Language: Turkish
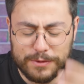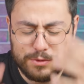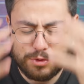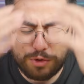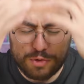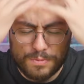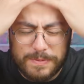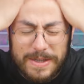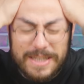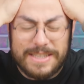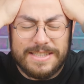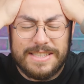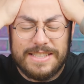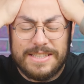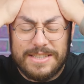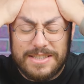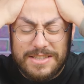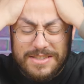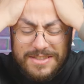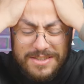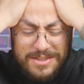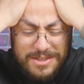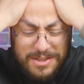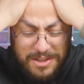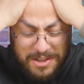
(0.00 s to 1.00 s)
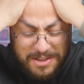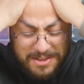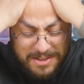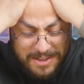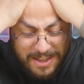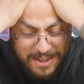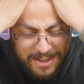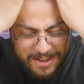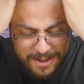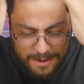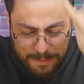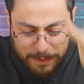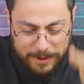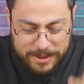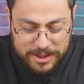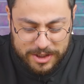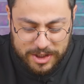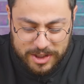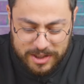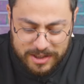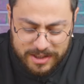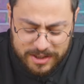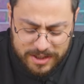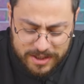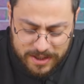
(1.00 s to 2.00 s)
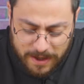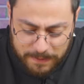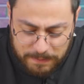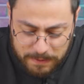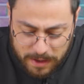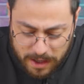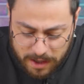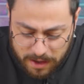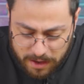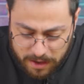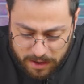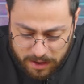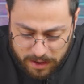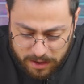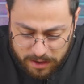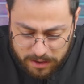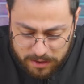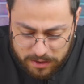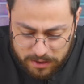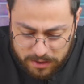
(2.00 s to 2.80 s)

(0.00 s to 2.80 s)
Şu belgenin sahteliğine bak çıldıracağım ya.